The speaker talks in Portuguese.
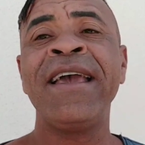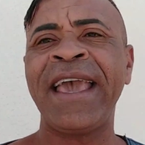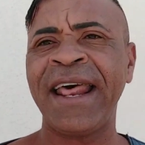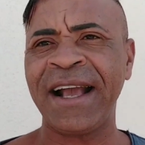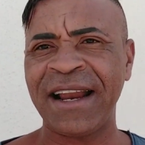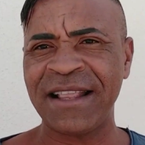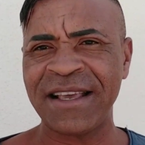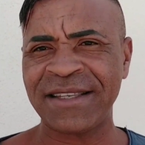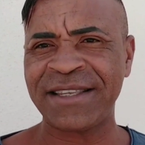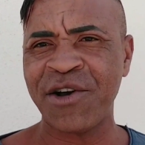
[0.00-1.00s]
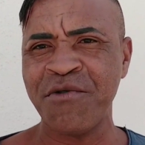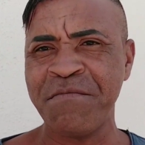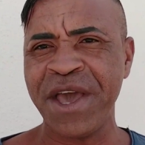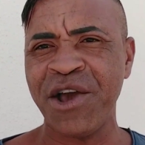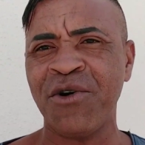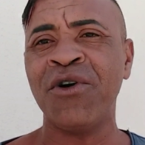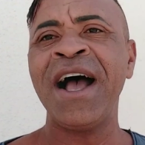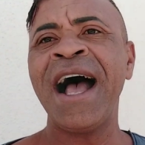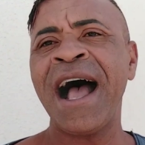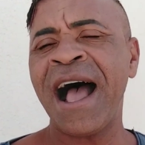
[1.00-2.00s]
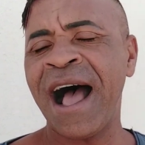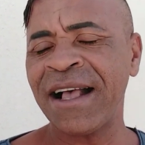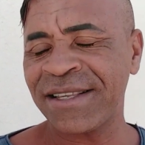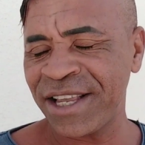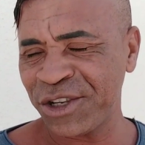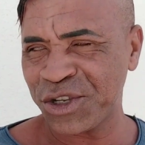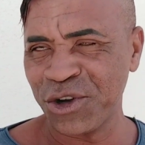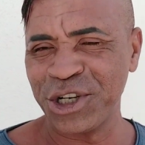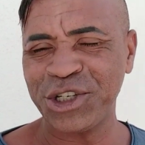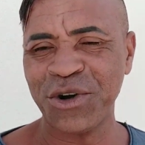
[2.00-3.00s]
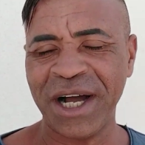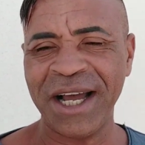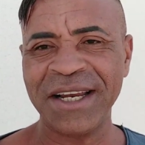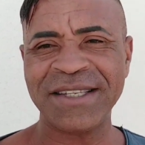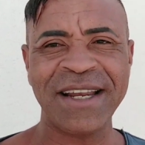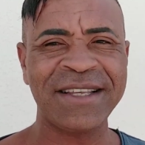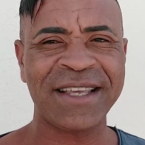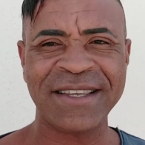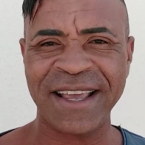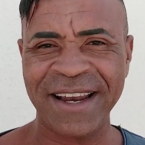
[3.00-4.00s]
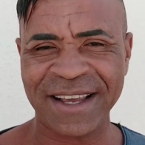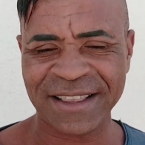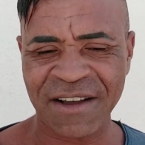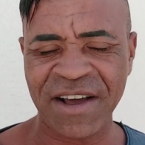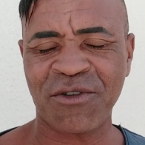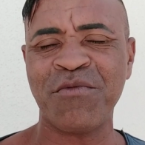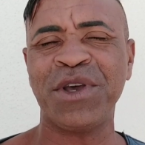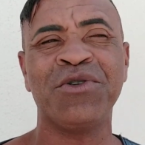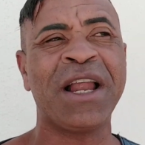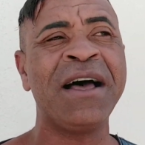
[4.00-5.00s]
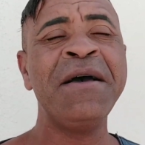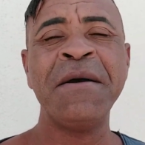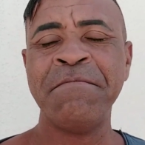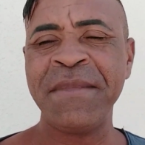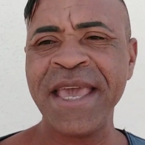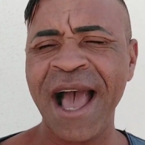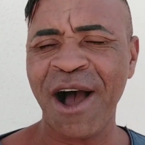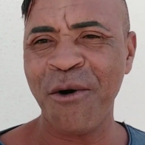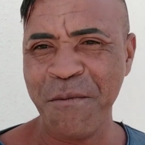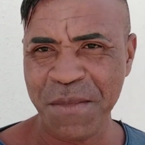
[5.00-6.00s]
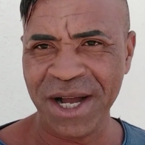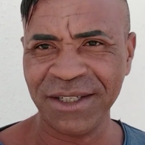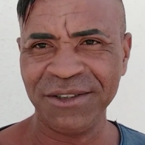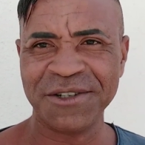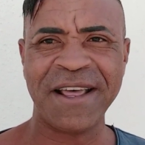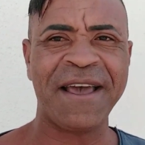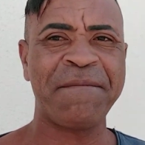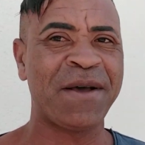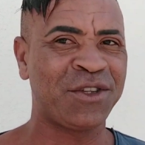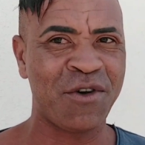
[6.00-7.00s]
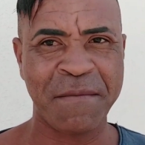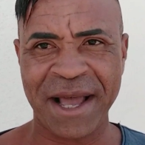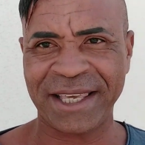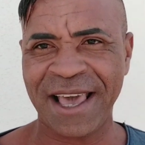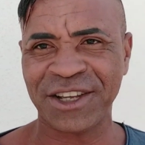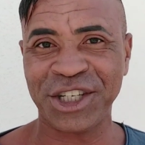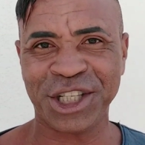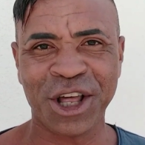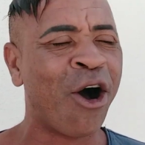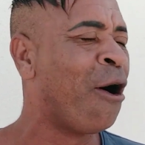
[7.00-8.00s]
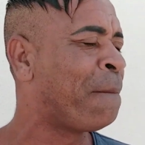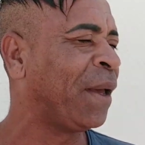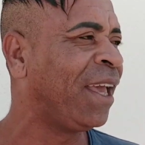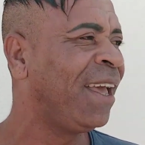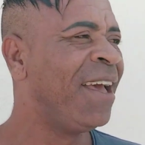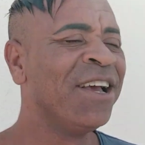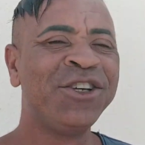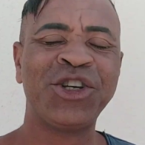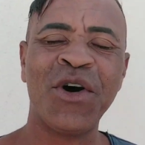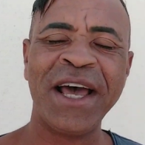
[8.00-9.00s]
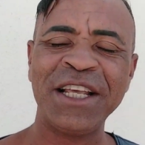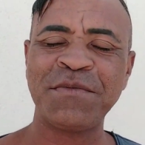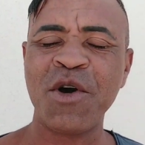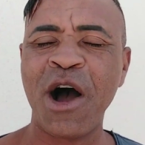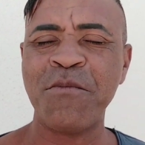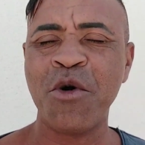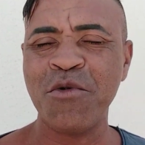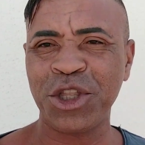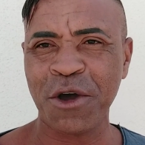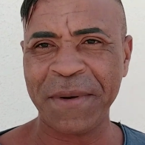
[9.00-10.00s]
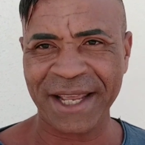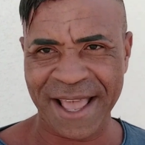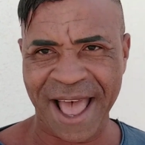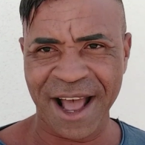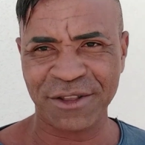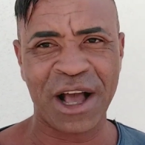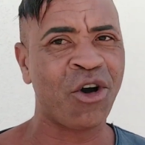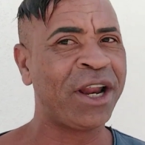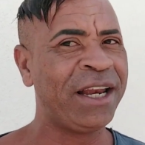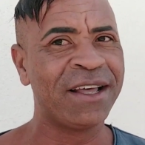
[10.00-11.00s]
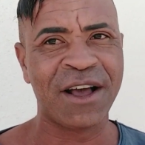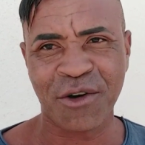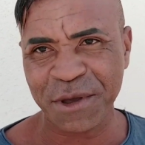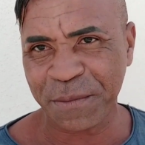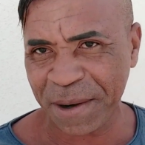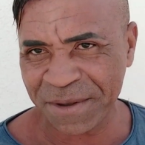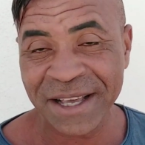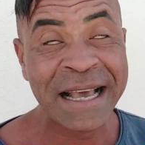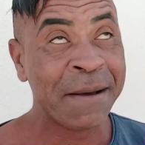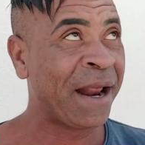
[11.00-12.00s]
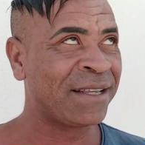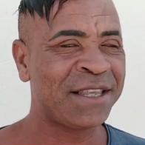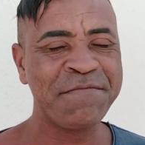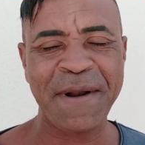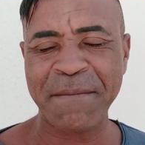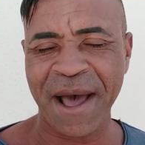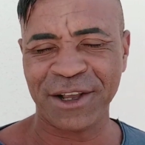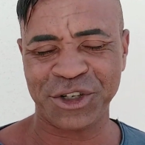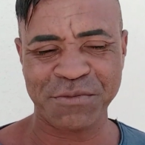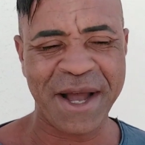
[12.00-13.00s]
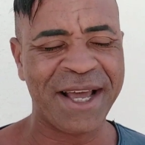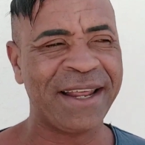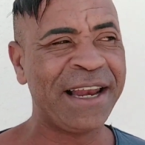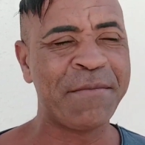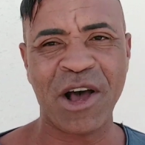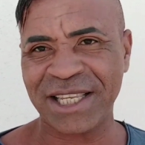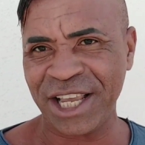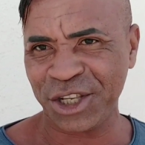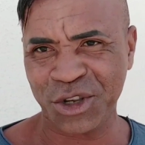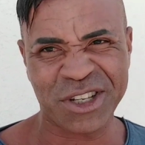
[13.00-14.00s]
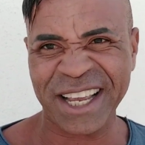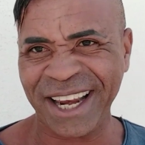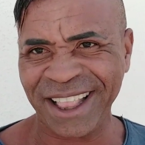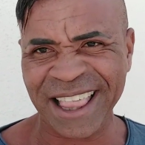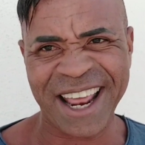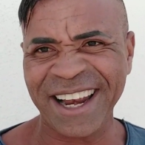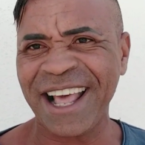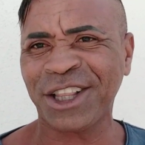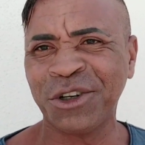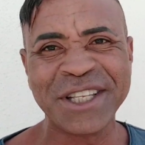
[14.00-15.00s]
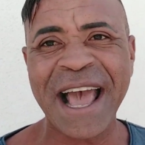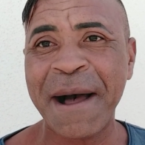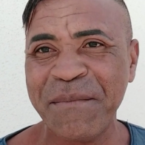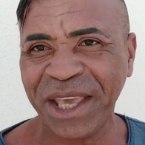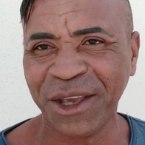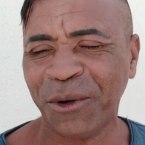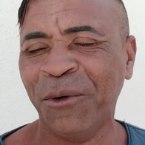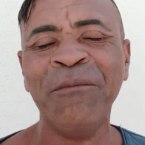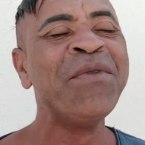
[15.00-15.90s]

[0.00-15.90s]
Quero agradecer o meu assessor Joanes, ele que ele que estava comigo lá, me arrumando, né, passou uma maquiagem top. Joanes, meu amor, muito obrigado. Agora ele anda comigo para pra cima e pra baixo, Ivana. Ele é meu assessor secretário, ele é tudo e amigo.